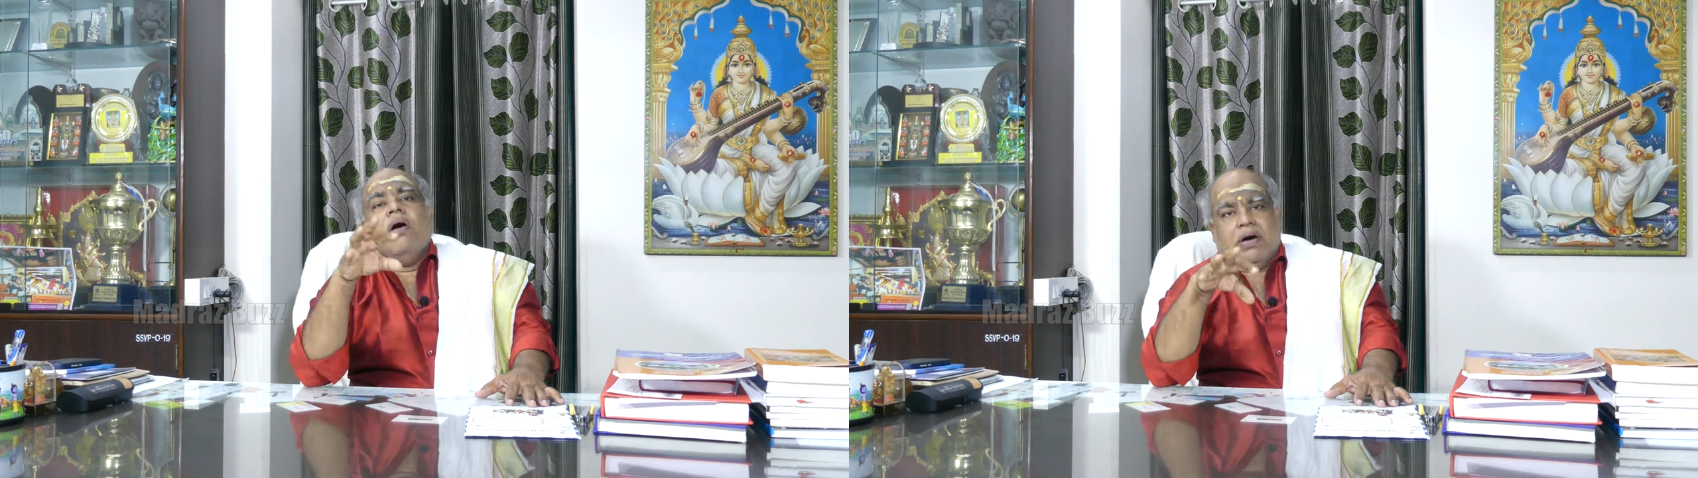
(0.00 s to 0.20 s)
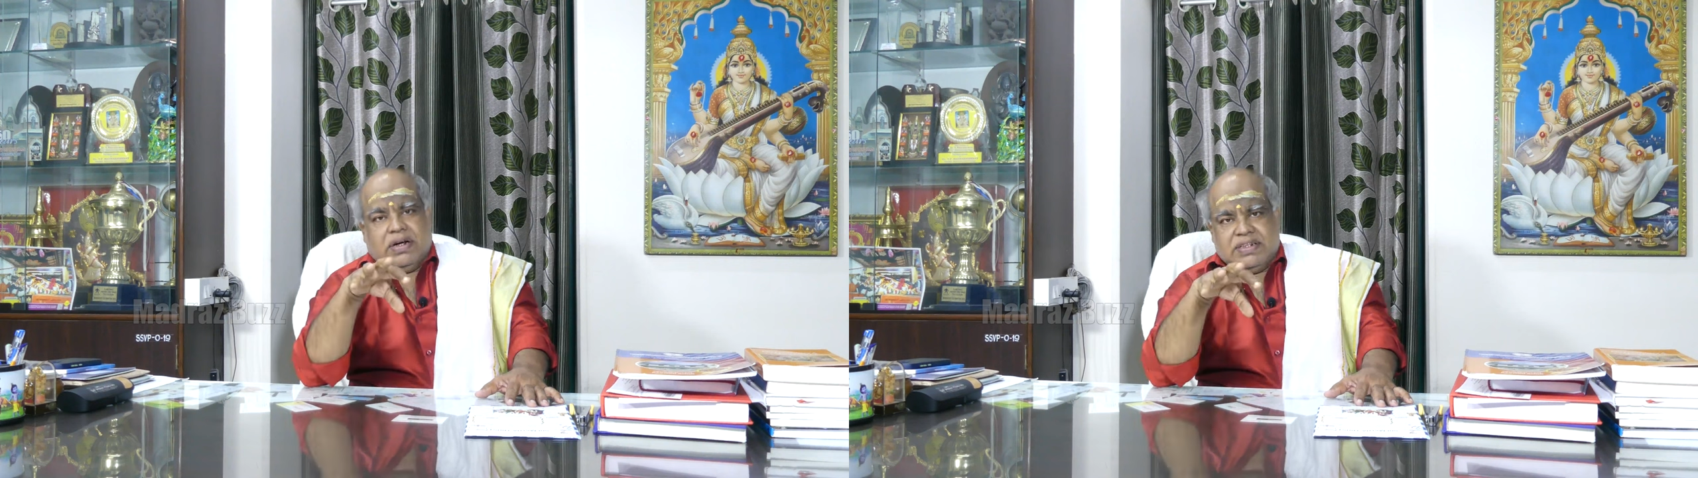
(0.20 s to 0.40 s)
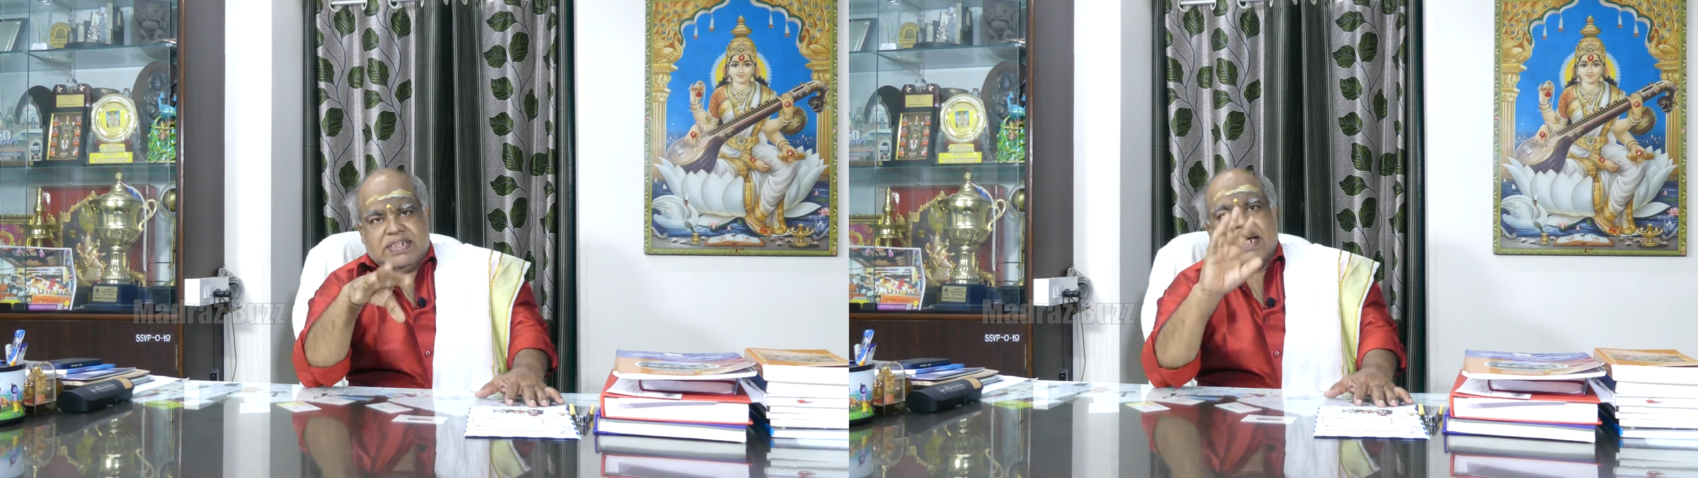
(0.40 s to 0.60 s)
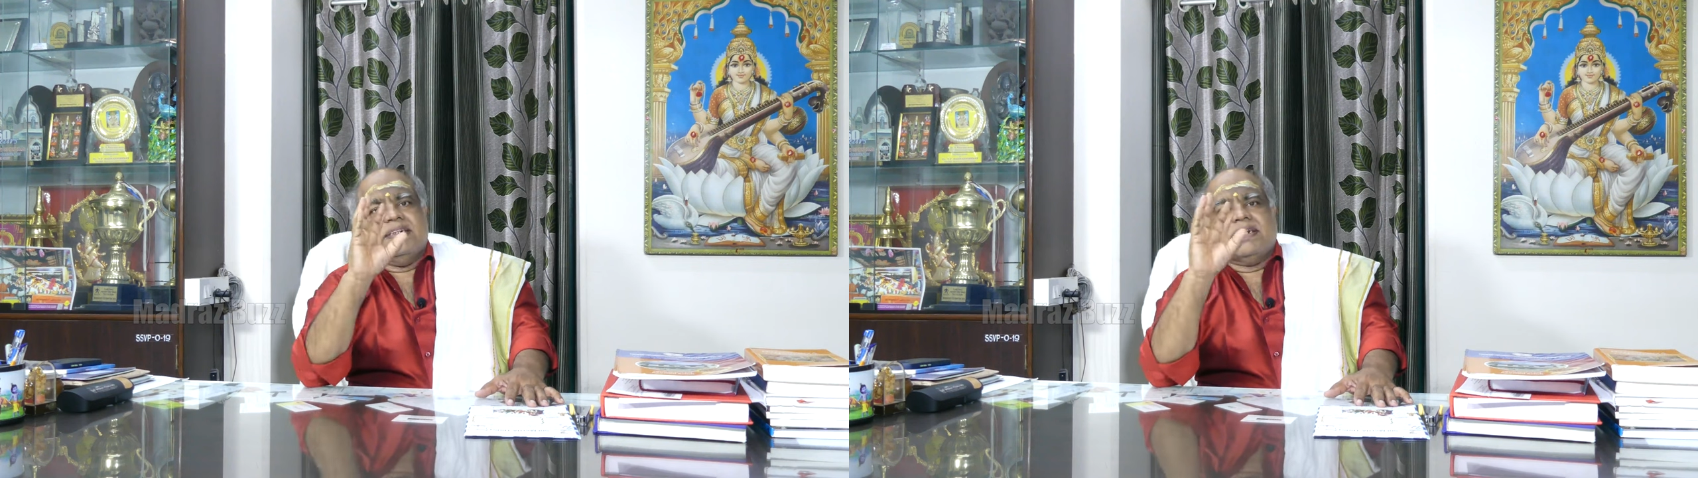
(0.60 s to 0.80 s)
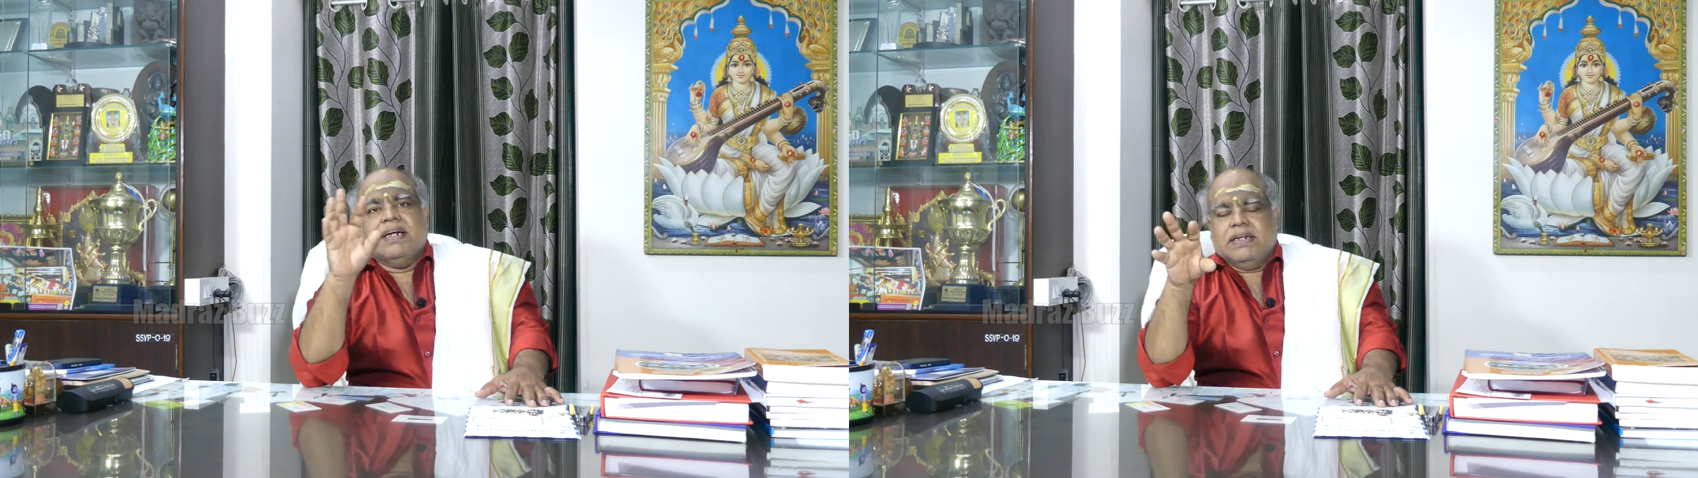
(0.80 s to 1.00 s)
ஆர்
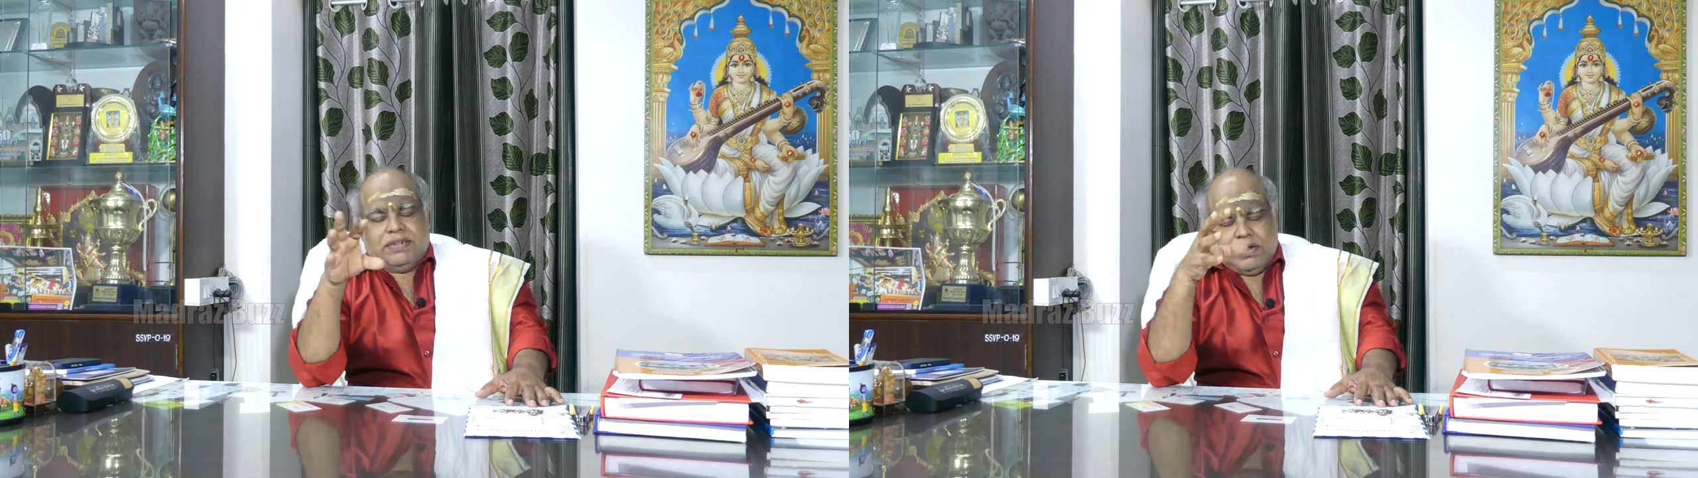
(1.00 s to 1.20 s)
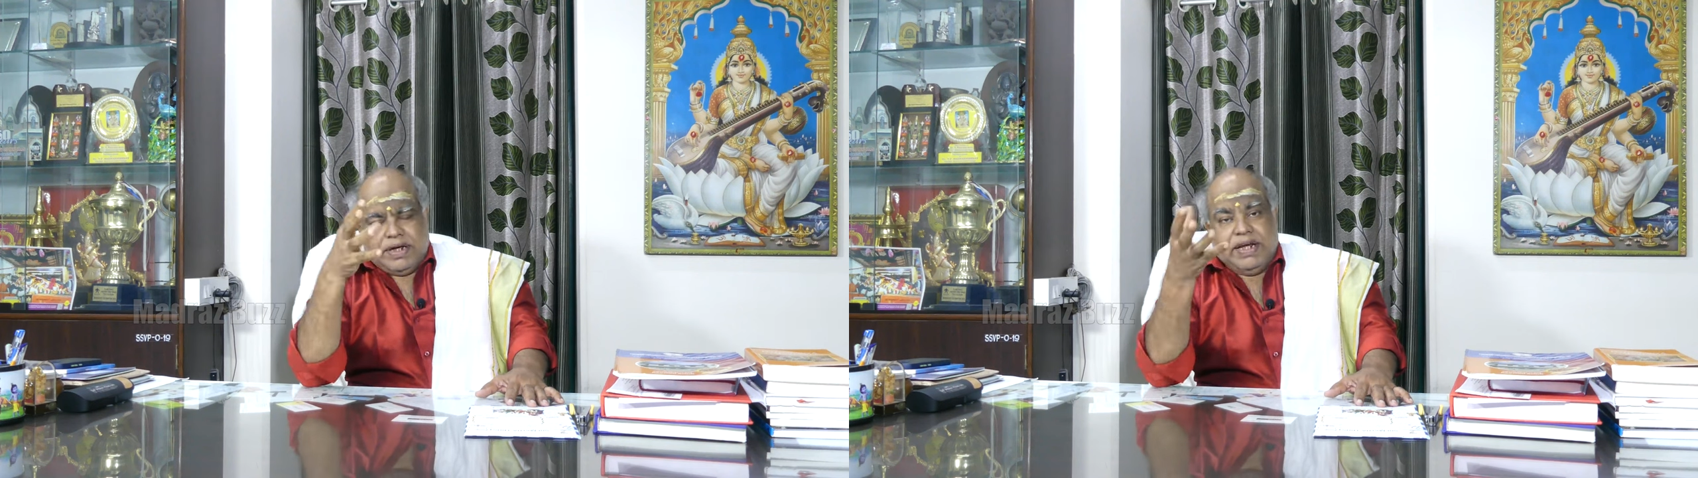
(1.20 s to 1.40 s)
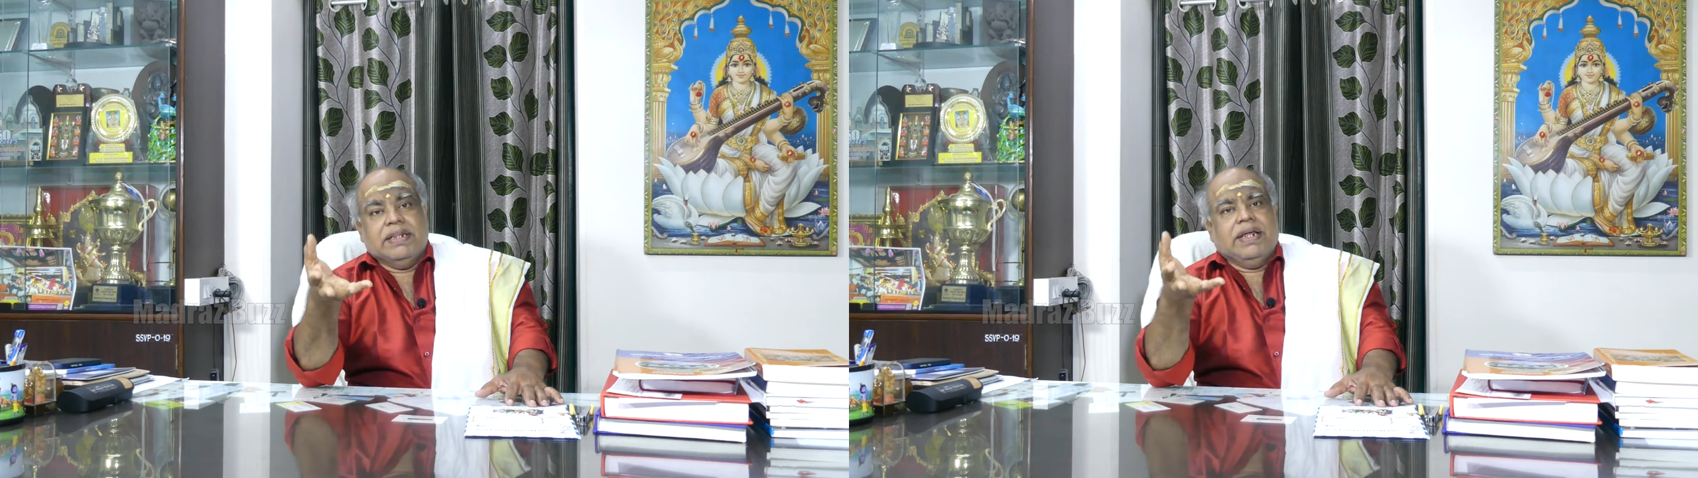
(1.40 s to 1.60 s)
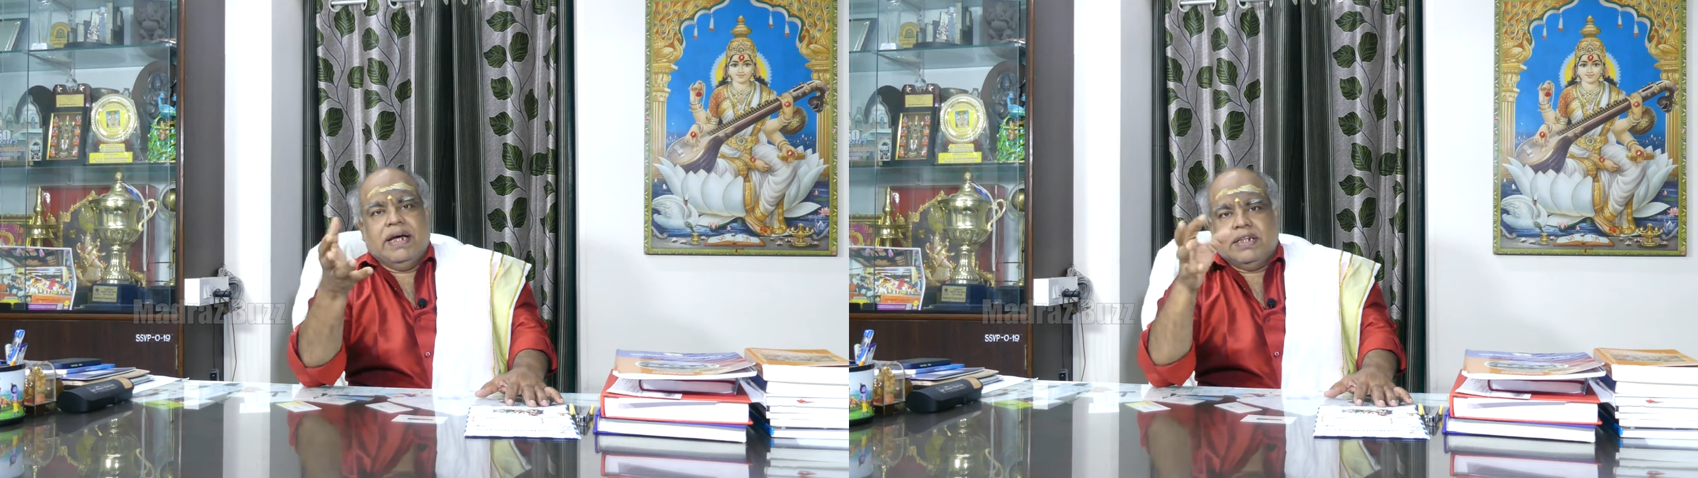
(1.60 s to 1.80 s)
சான்ஸ்கிரிட் ஆர் ஹிந்தி